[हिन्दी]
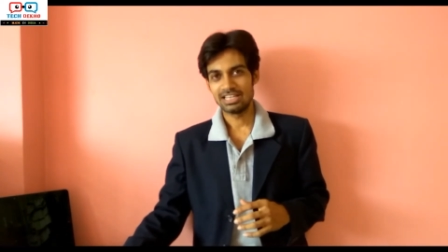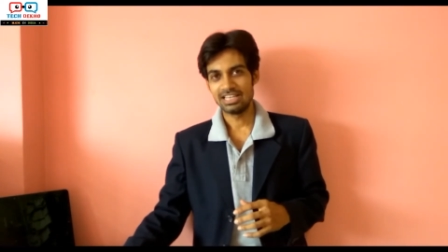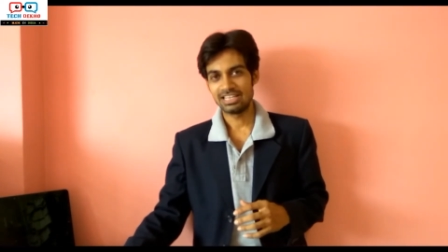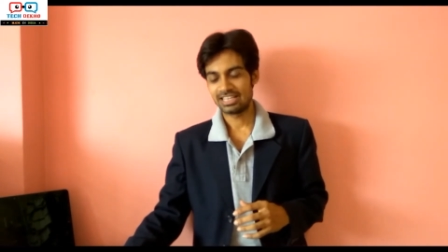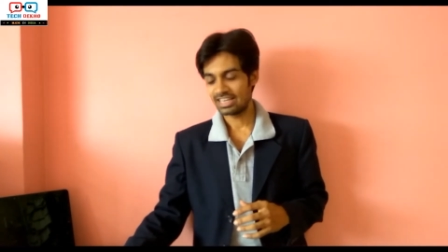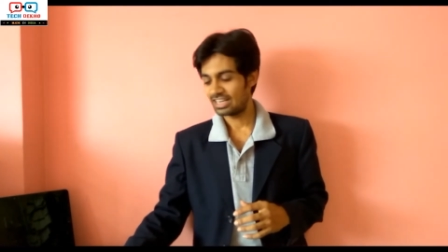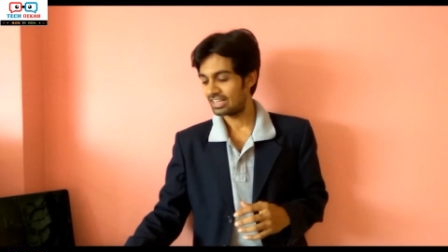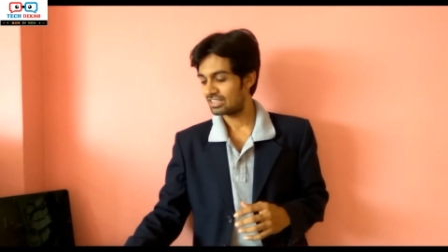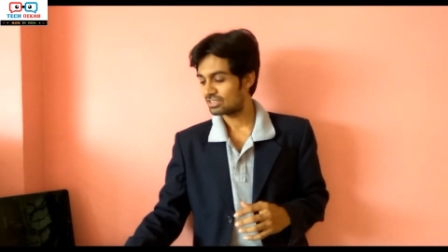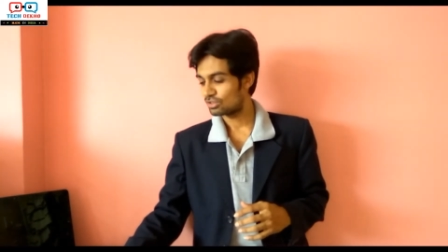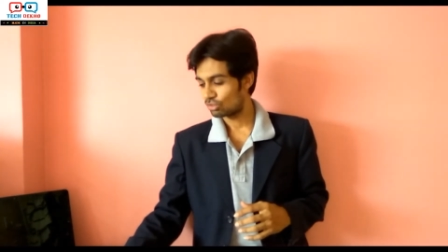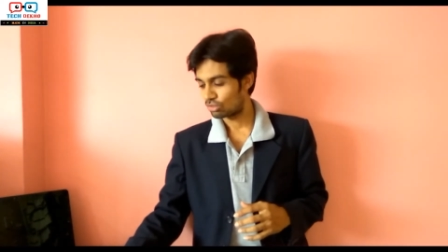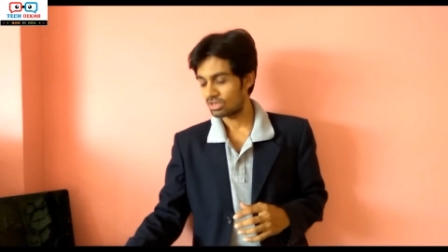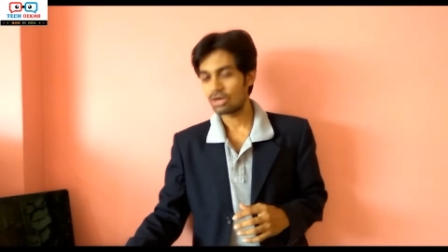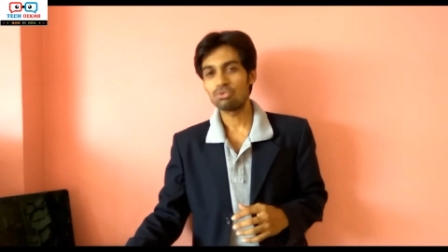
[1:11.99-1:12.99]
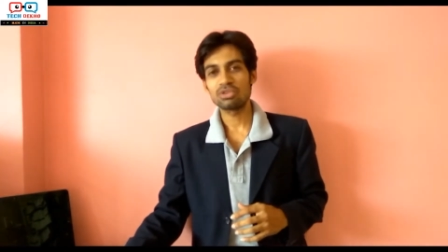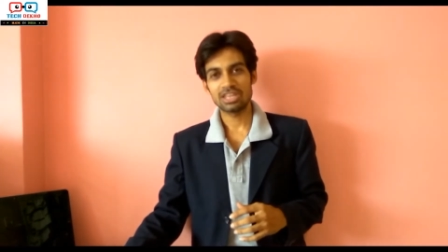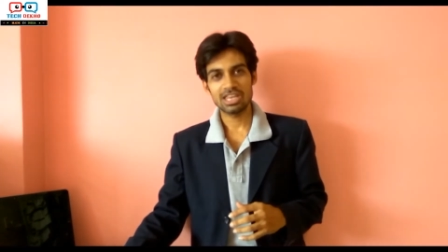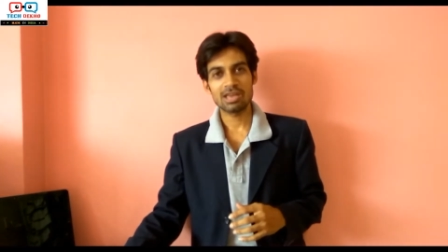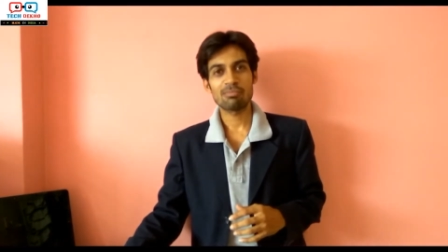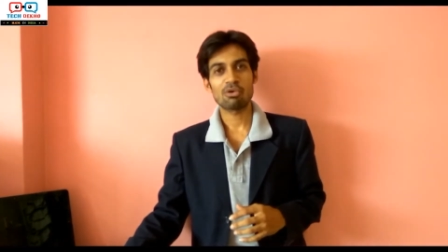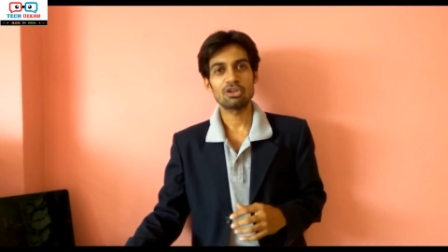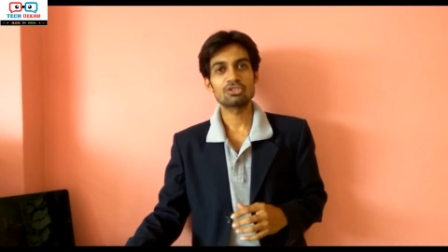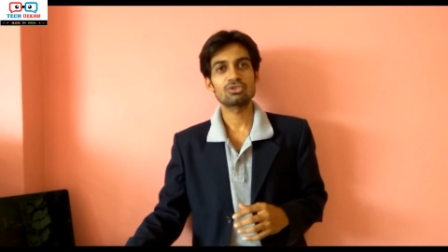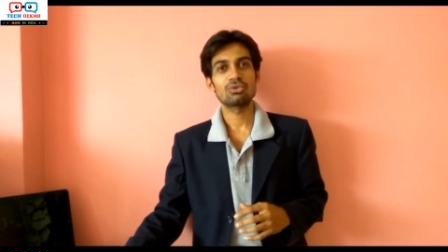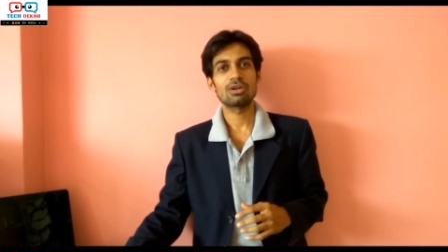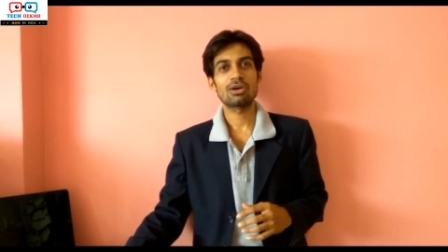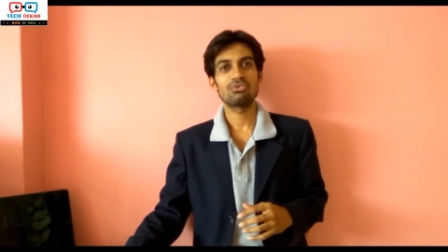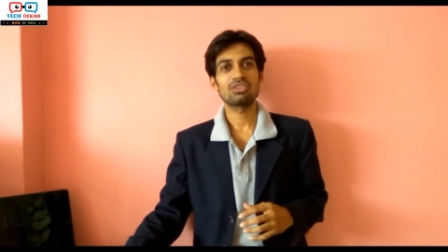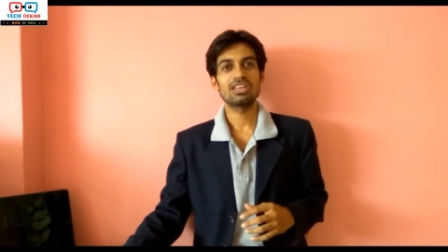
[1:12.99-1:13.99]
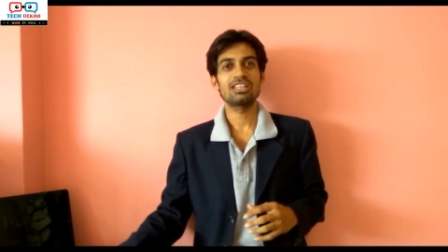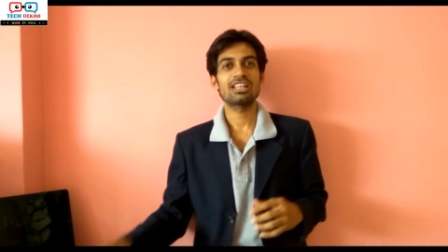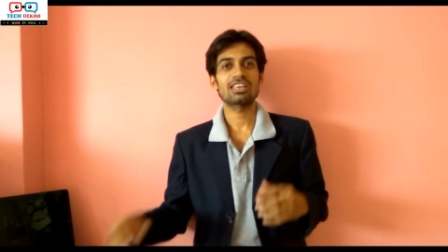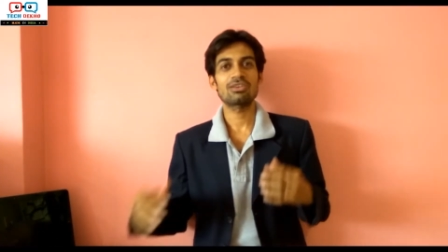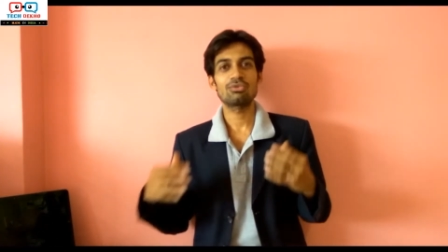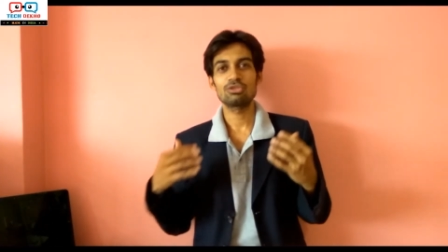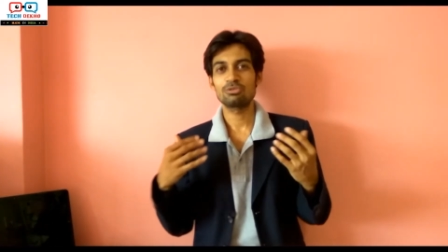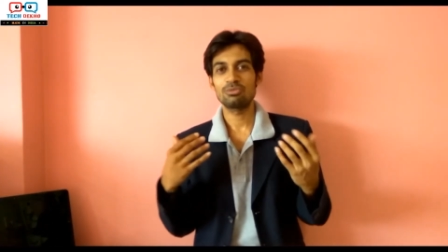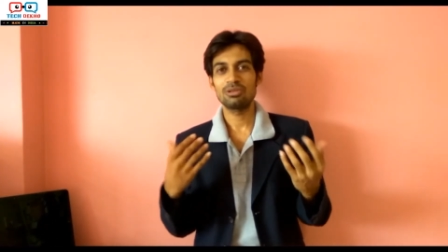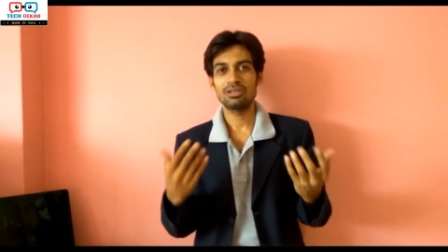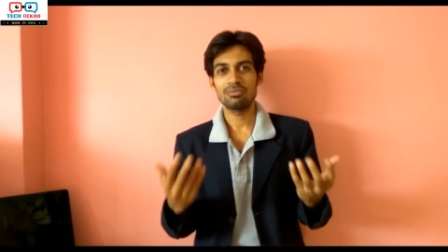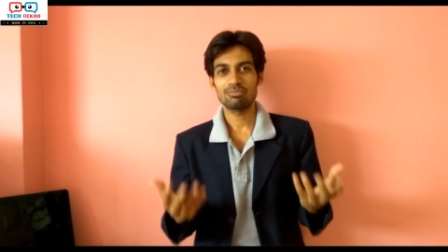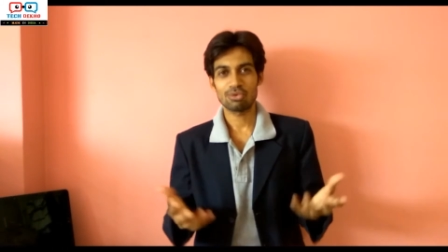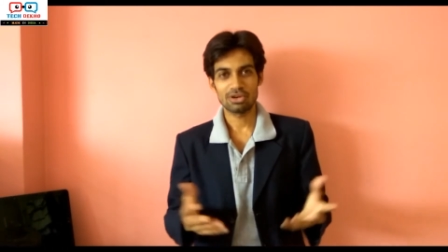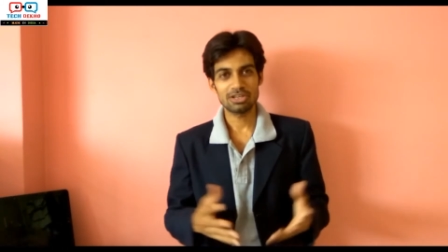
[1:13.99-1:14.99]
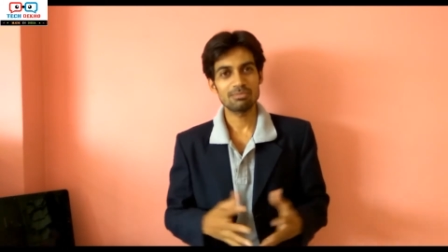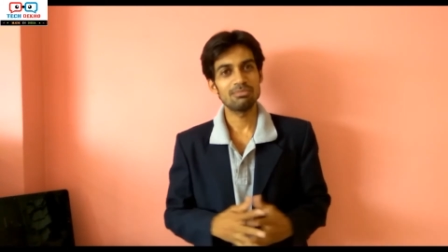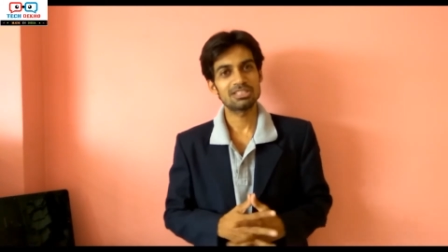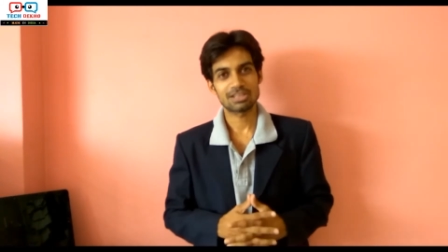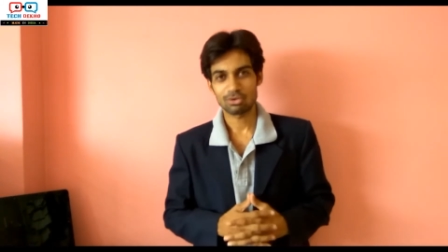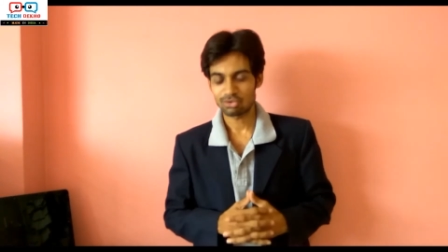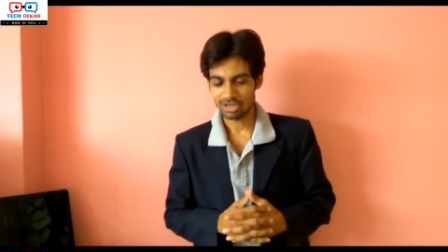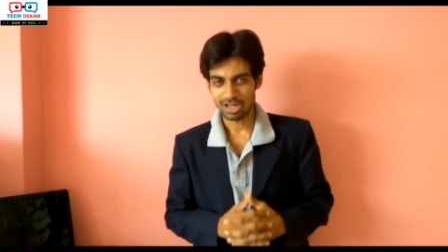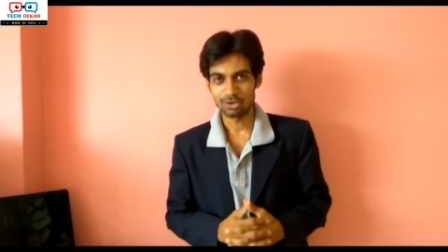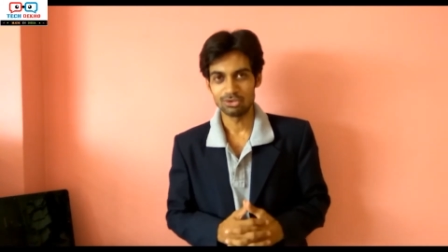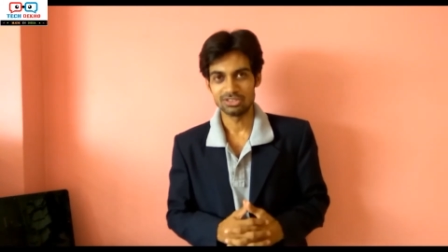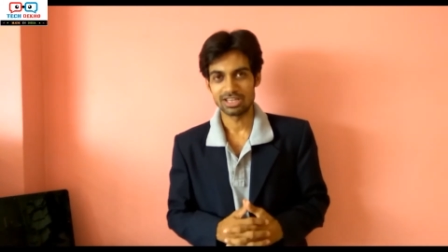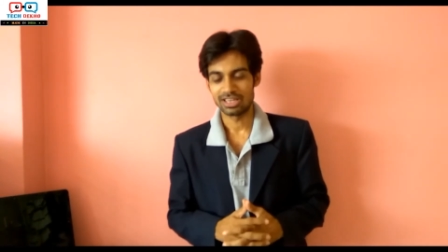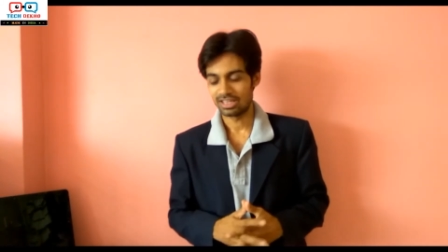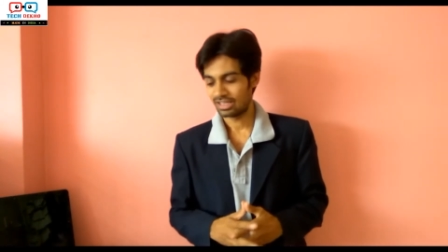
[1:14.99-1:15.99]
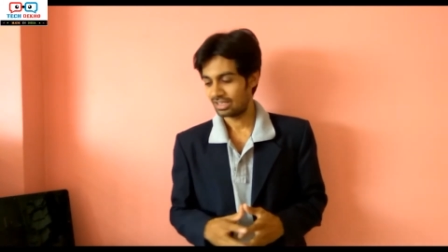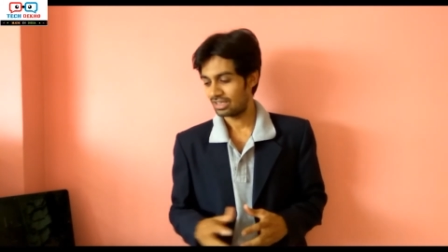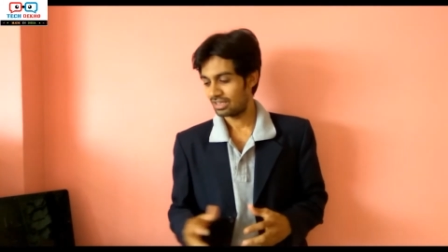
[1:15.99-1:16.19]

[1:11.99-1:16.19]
डिटेल्स नोट डाउन की है पॉइंट्स नोट डाउन किए ताकि कुछ भी पॉइंट मिस आउट ना हो जाए